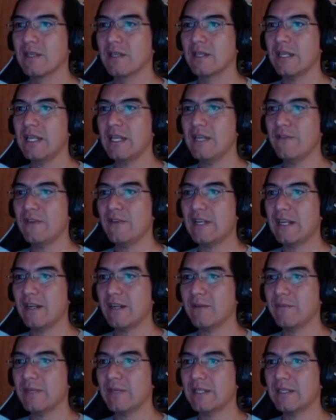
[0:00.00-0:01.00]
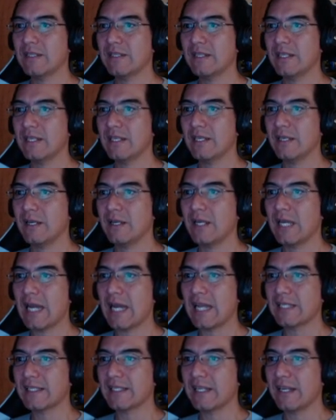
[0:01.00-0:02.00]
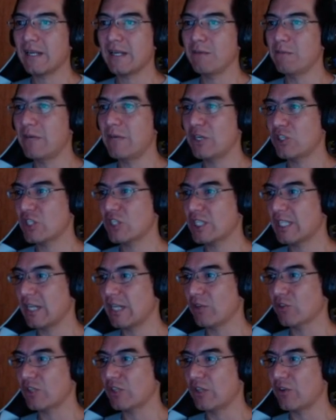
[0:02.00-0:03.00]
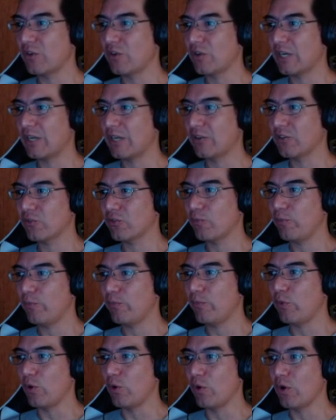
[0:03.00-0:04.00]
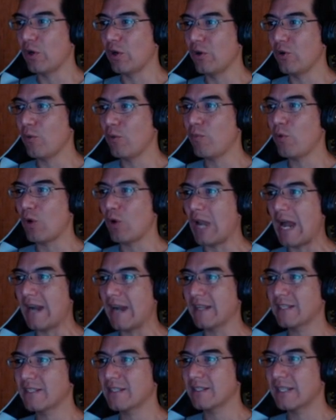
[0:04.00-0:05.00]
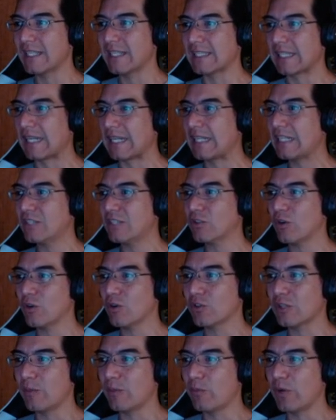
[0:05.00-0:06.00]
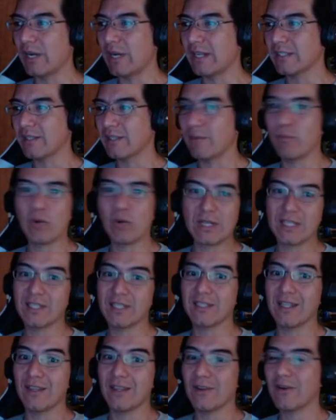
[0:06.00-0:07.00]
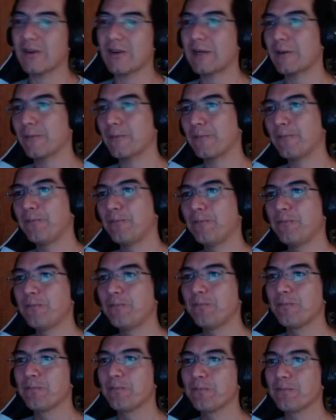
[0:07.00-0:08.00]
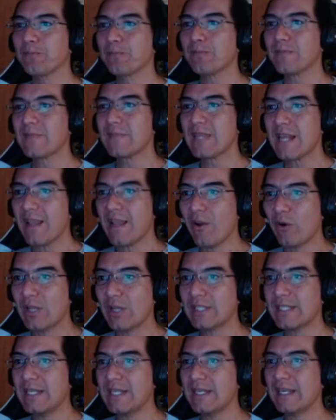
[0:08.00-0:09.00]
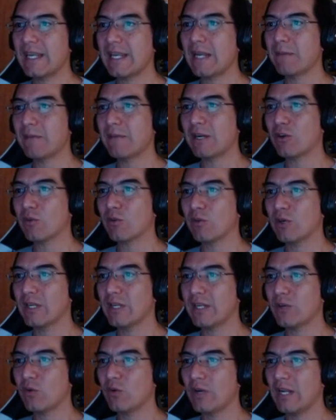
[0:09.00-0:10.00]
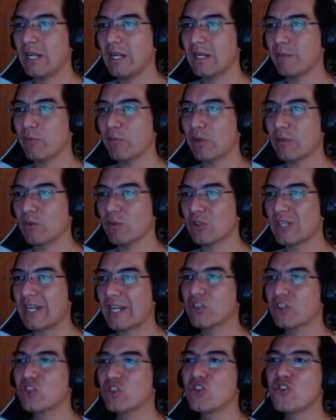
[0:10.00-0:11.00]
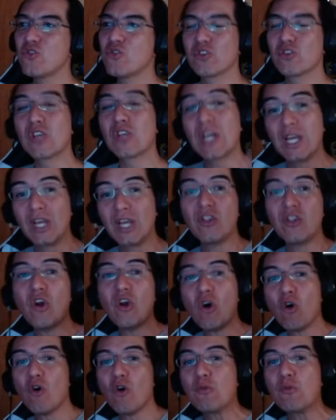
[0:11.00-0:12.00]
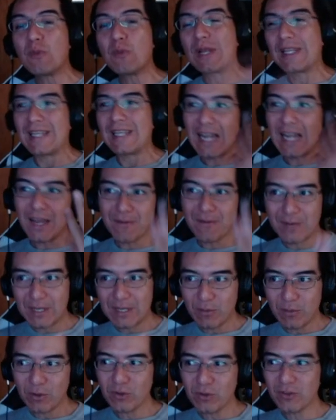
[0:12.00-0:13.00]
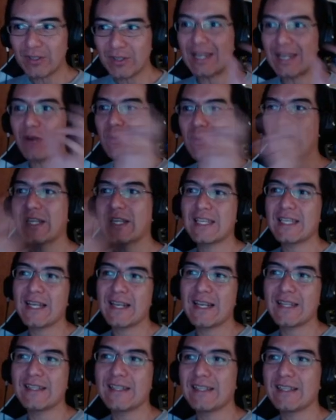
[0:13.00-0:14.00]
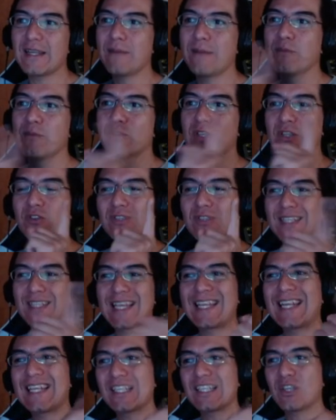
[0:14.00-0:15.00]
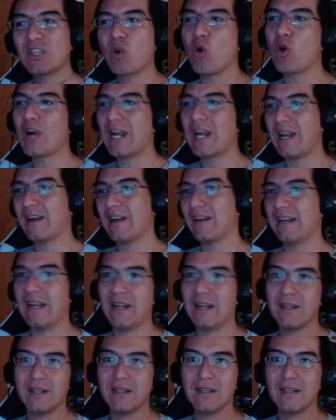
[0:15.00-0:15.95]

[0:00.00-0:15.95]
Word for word: Y finalmente hacer el merge de los hidrógenos no polares, que se queden solos que pueden hacer puentes de hidrógeno. Ahora sí, en macromolécula le podemos dar choose no open. Ya la abrimos y ahorita ya la editamos, entonces hay que escogerla.